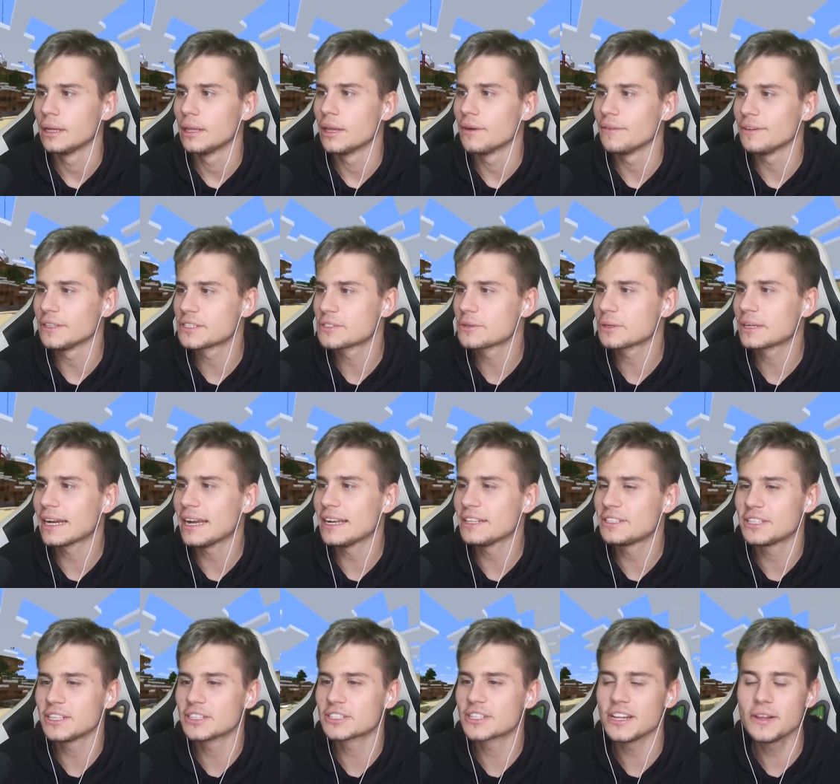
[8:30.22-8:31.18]
No więc
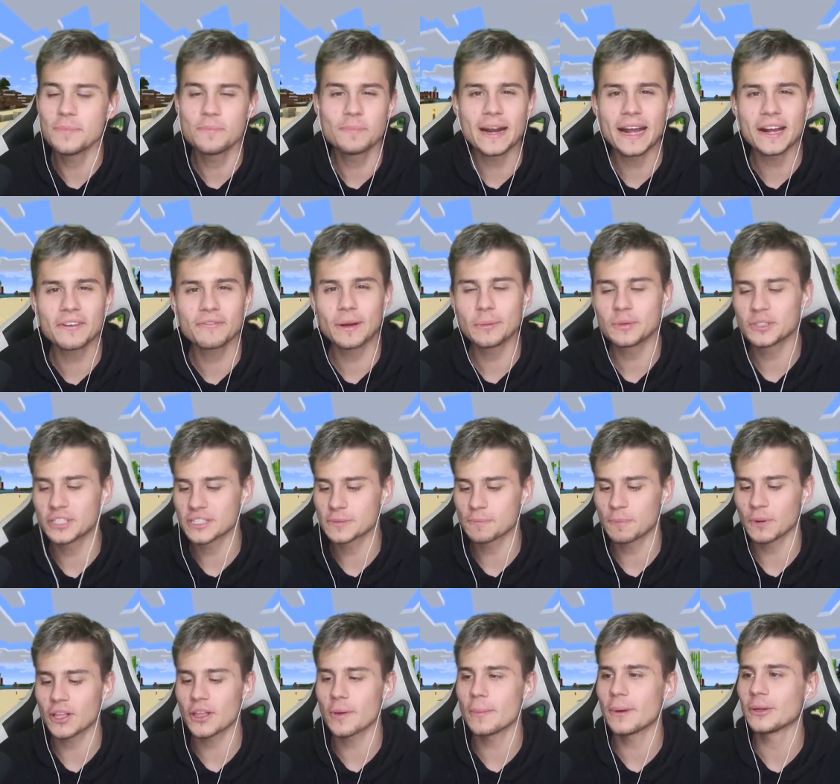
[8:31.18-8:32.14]
słuchajcie, jeżeli prag wam się
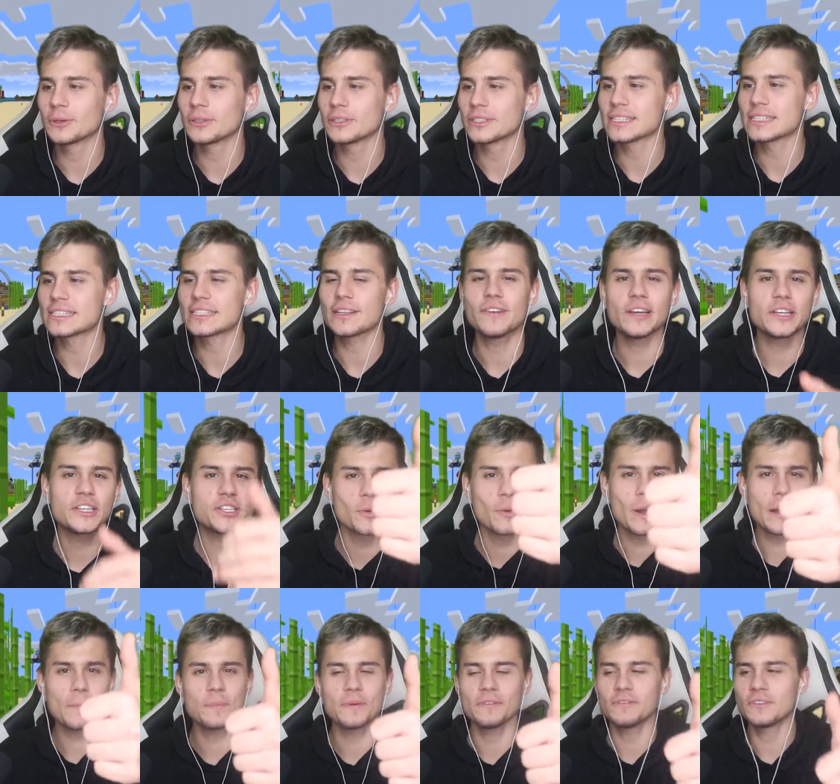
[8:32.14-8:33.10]
spodobał, to zostawiajcie
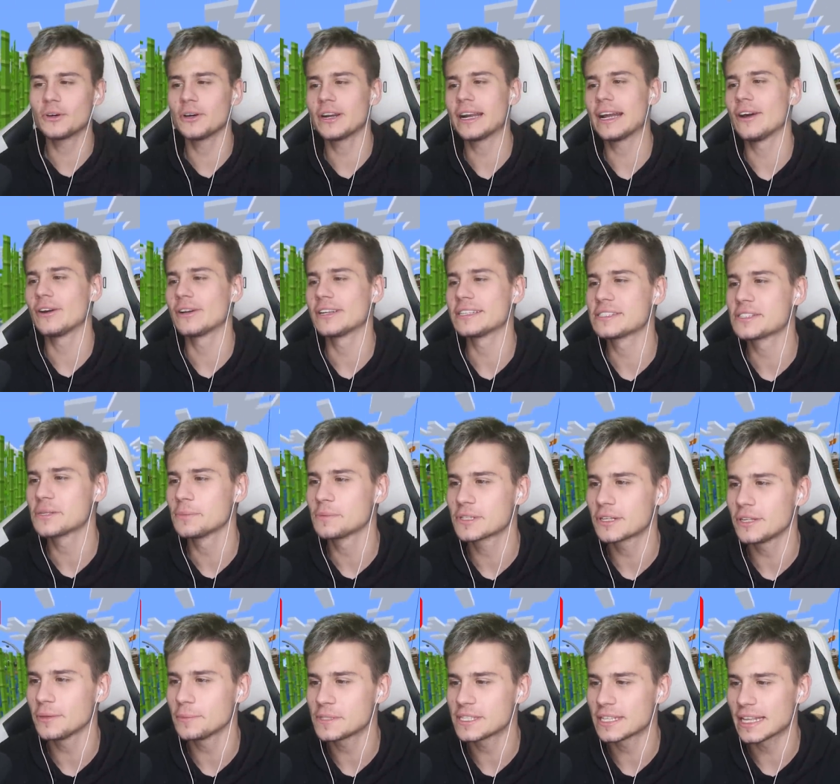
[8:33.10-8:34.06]
łapy w górę oraz
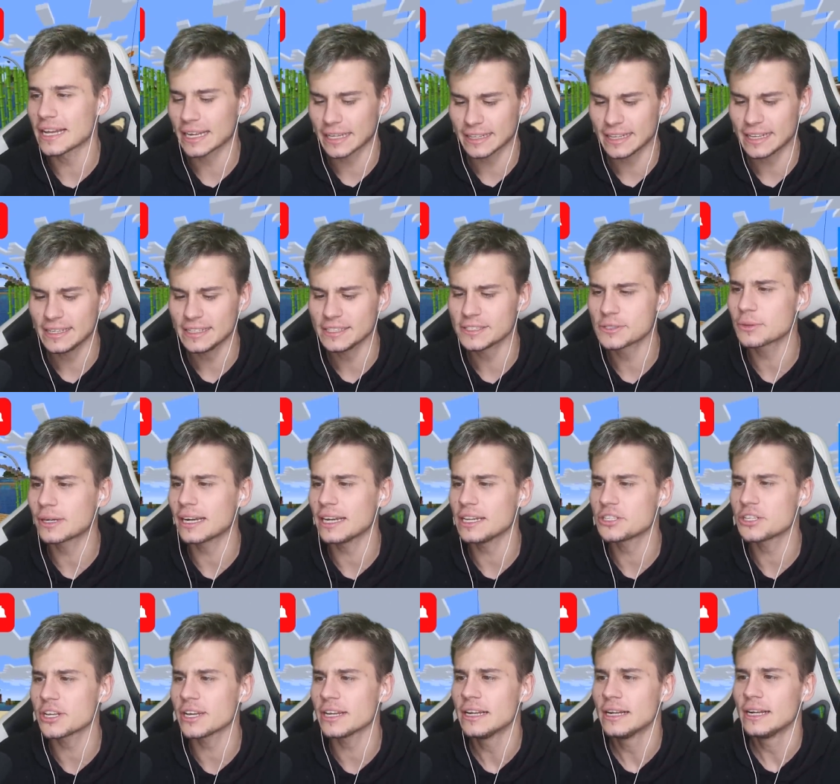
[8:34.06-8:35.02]
subskrypcji na kanale i
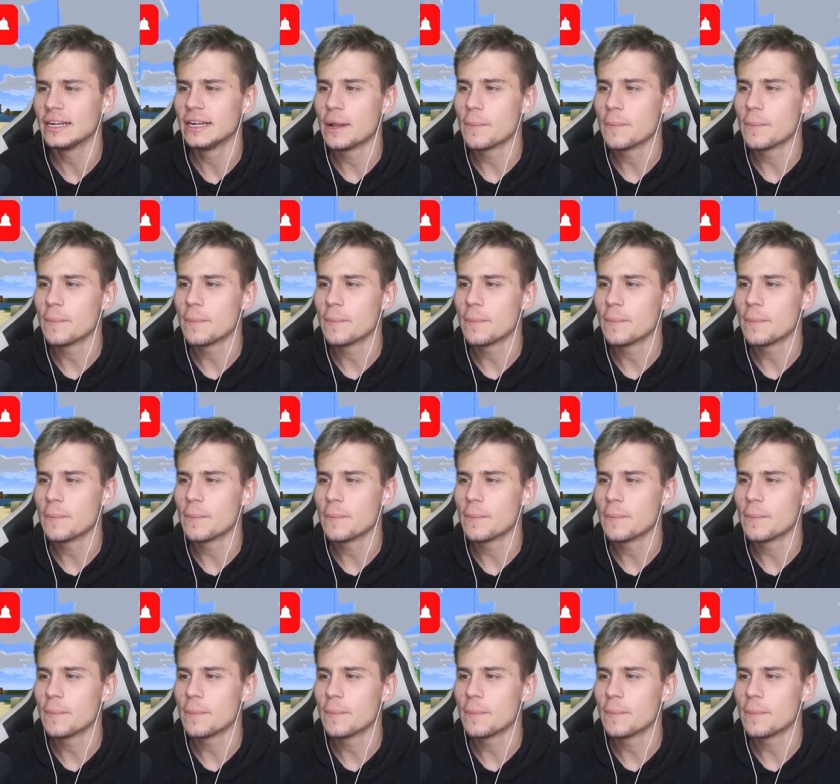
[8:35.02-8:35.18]
słuchajcie,